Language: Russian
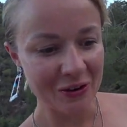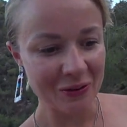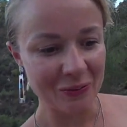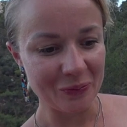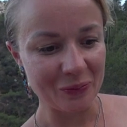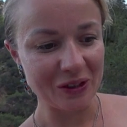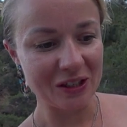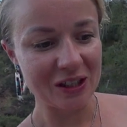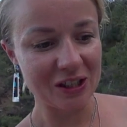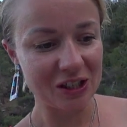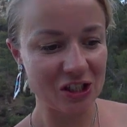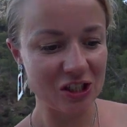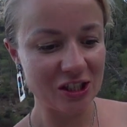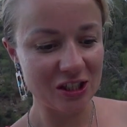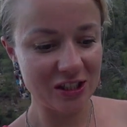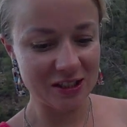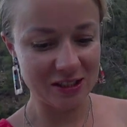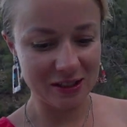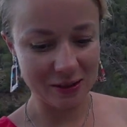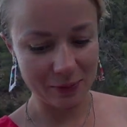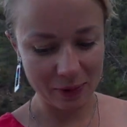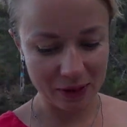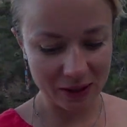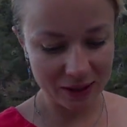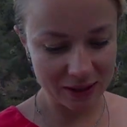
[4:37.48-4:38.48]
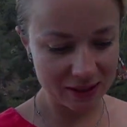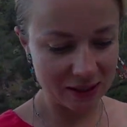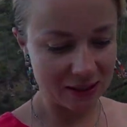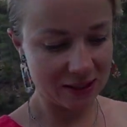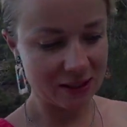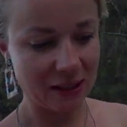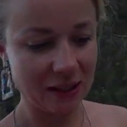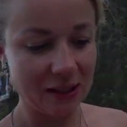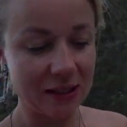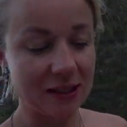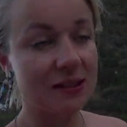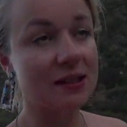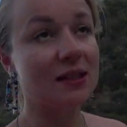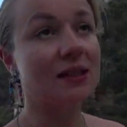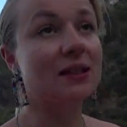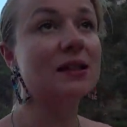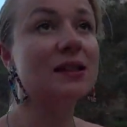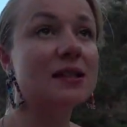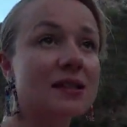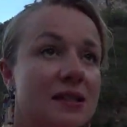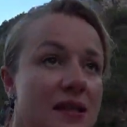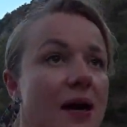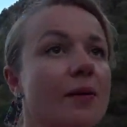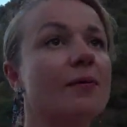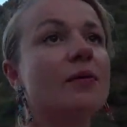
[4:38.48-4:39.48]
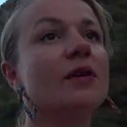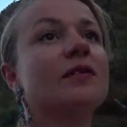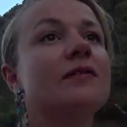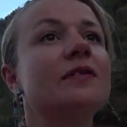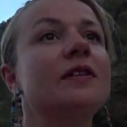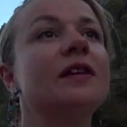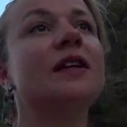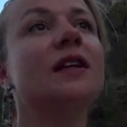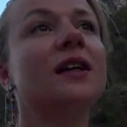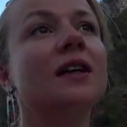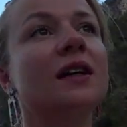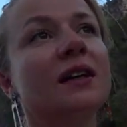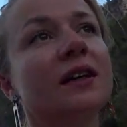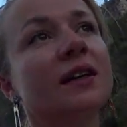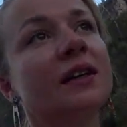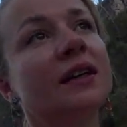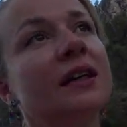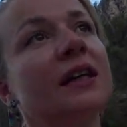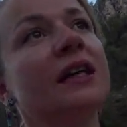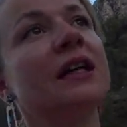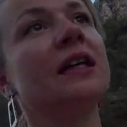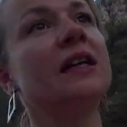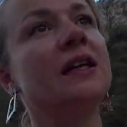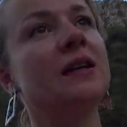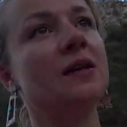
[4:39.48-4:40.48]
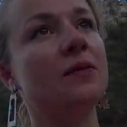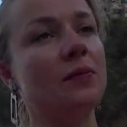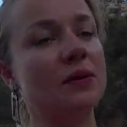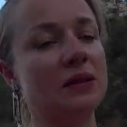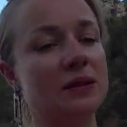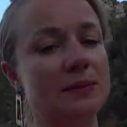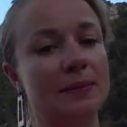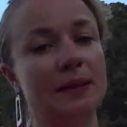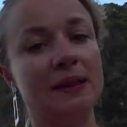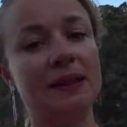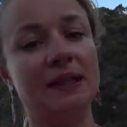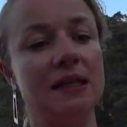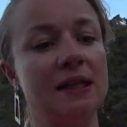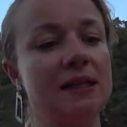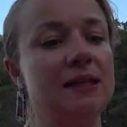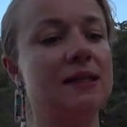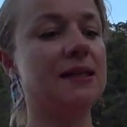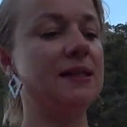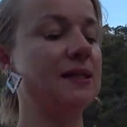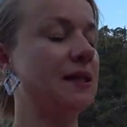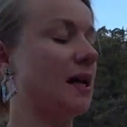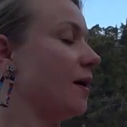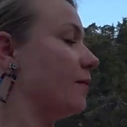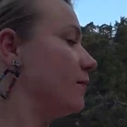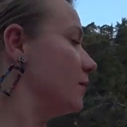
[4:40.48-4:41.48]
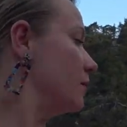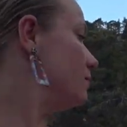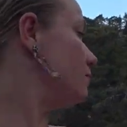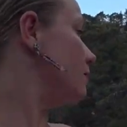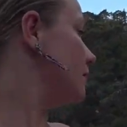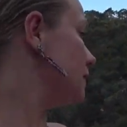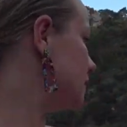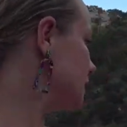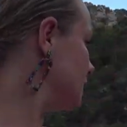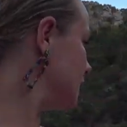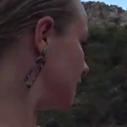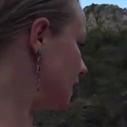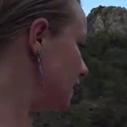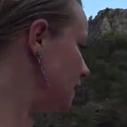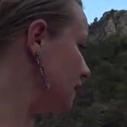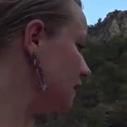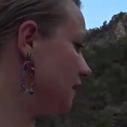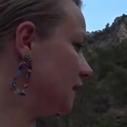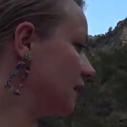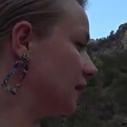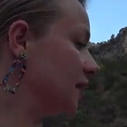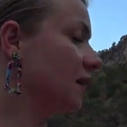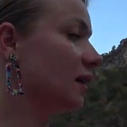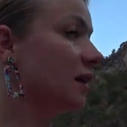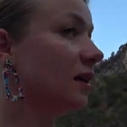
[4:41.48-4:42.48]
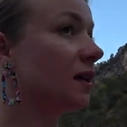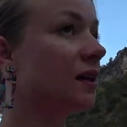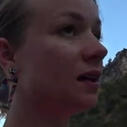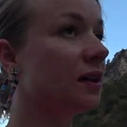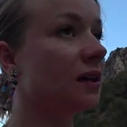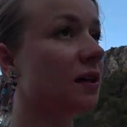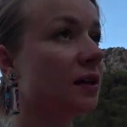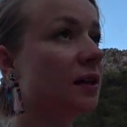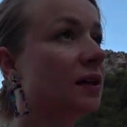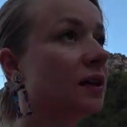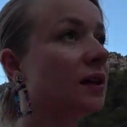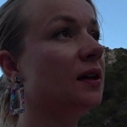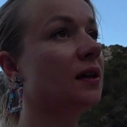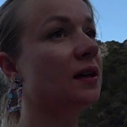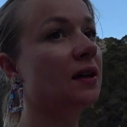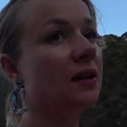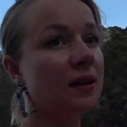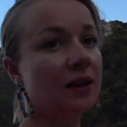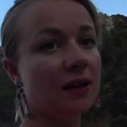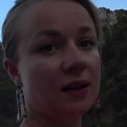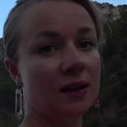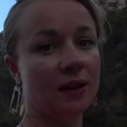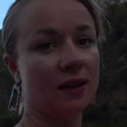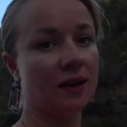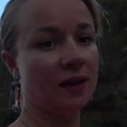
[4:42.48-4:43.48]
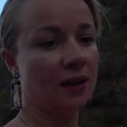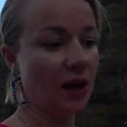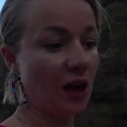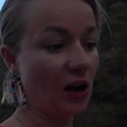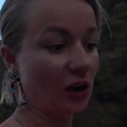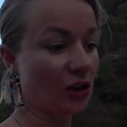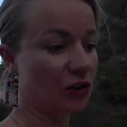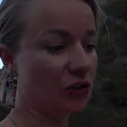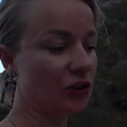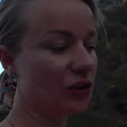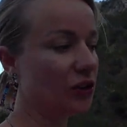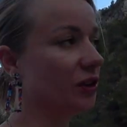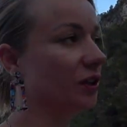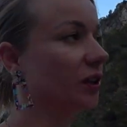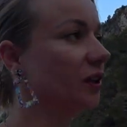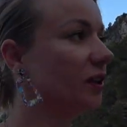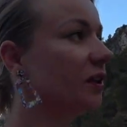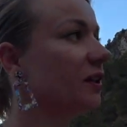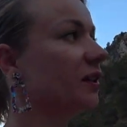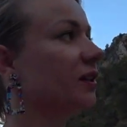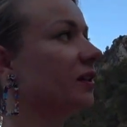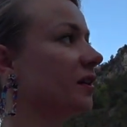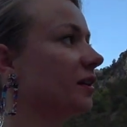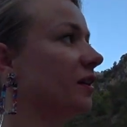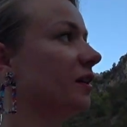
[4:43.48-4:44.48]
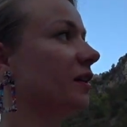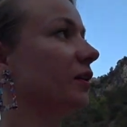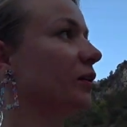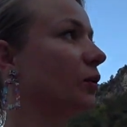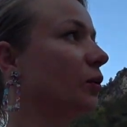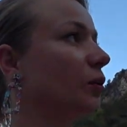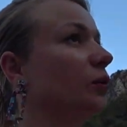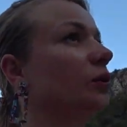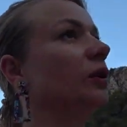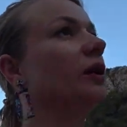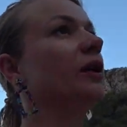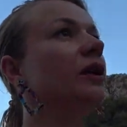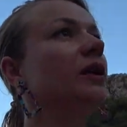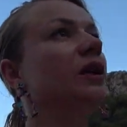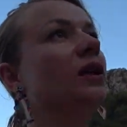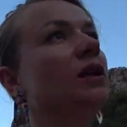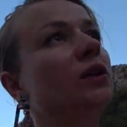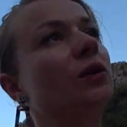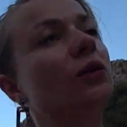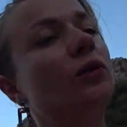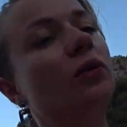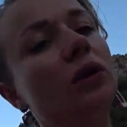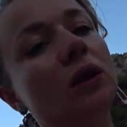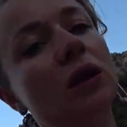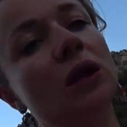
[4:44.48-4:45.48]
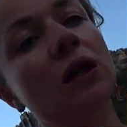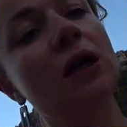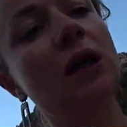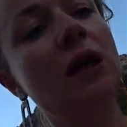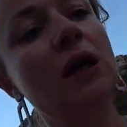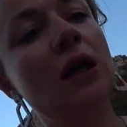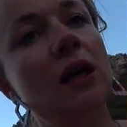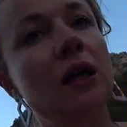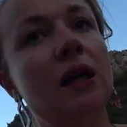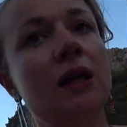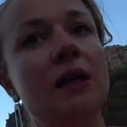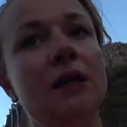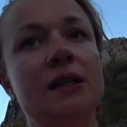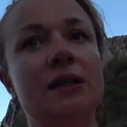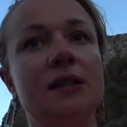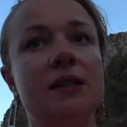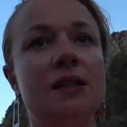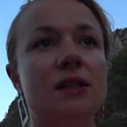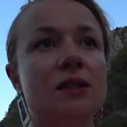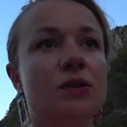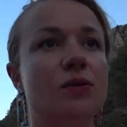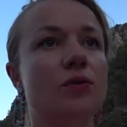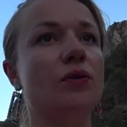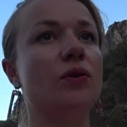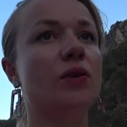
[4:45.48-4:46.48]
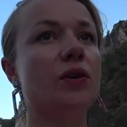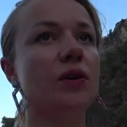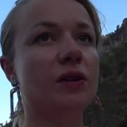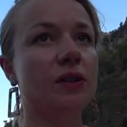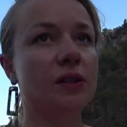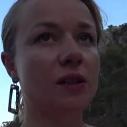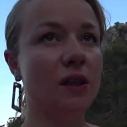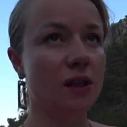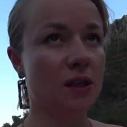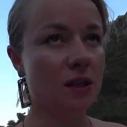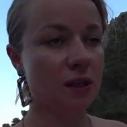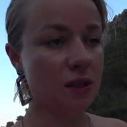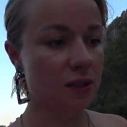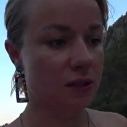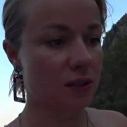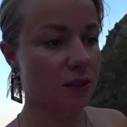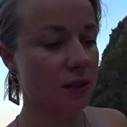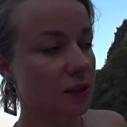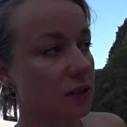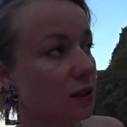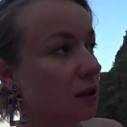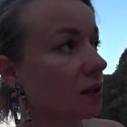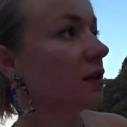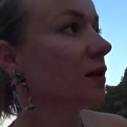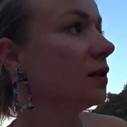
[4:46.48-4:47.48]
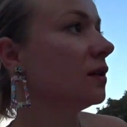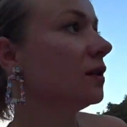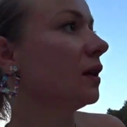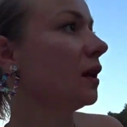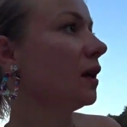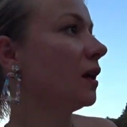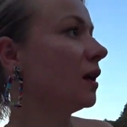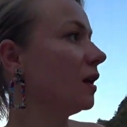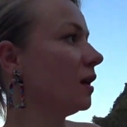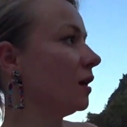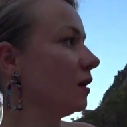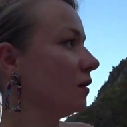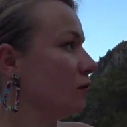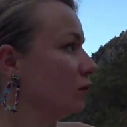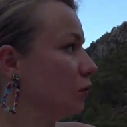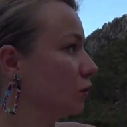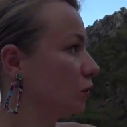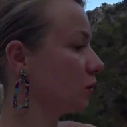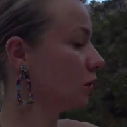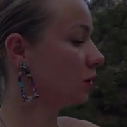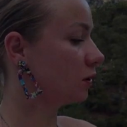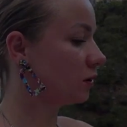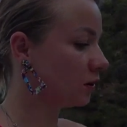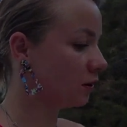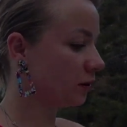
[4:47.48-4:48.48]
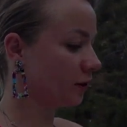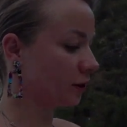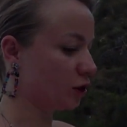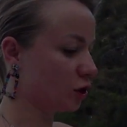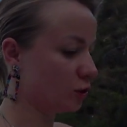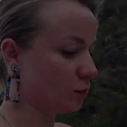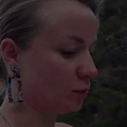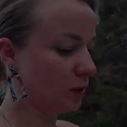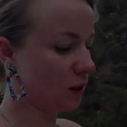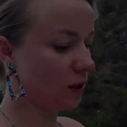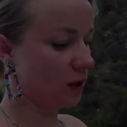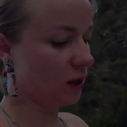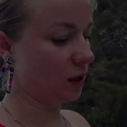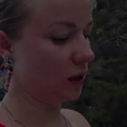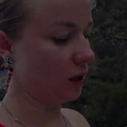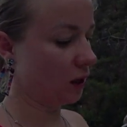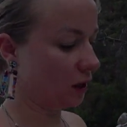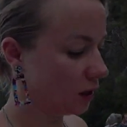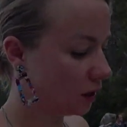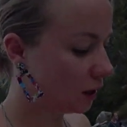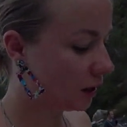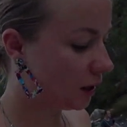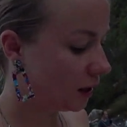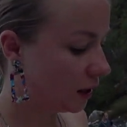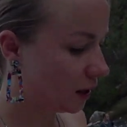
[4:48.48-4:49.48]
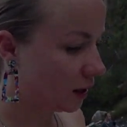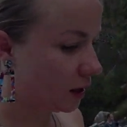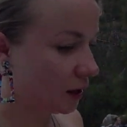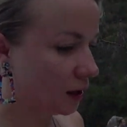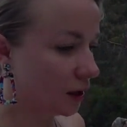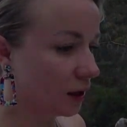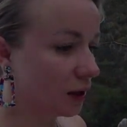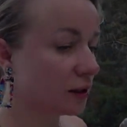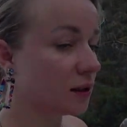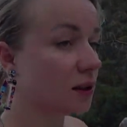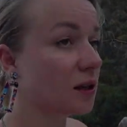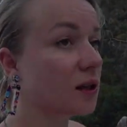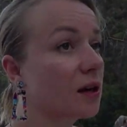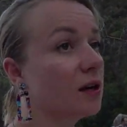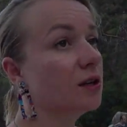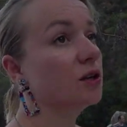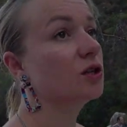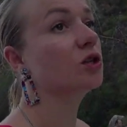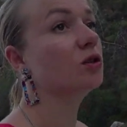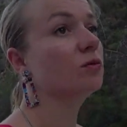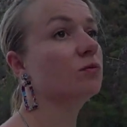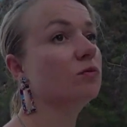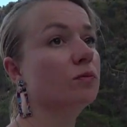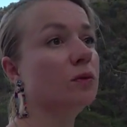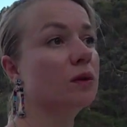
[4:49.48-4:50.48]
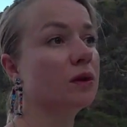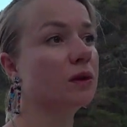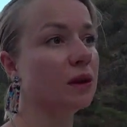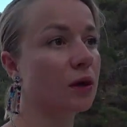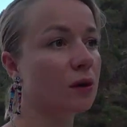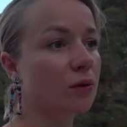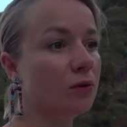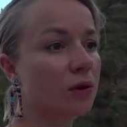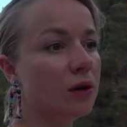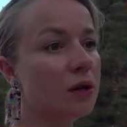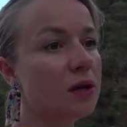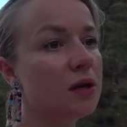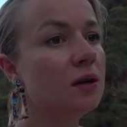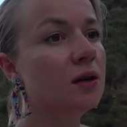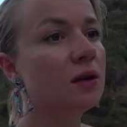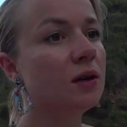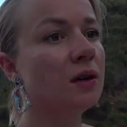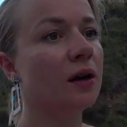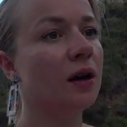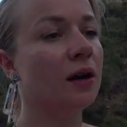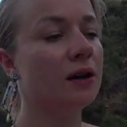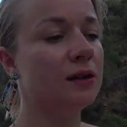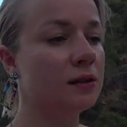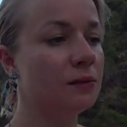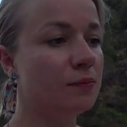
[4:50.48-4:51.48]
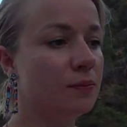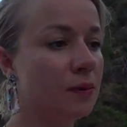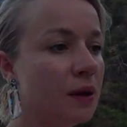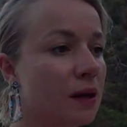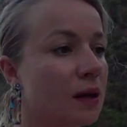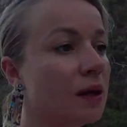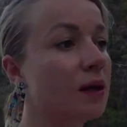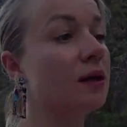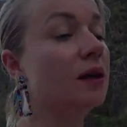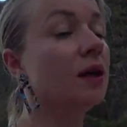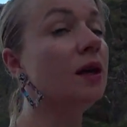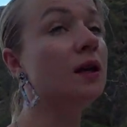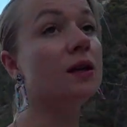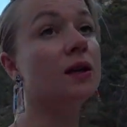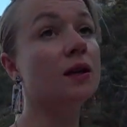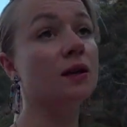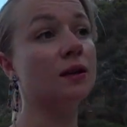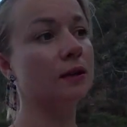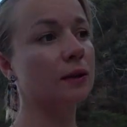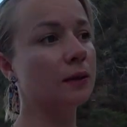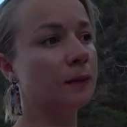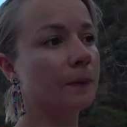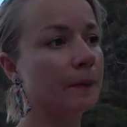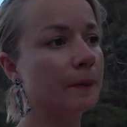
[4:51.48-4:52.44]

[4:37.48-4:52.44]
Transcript: мы решили забраться с Алисой на самый верх посмотреть самые последние огни, куда они идут. Здесь кое-где есть такие вот ложбинки, где раньше был огонь, а теперь огня нет.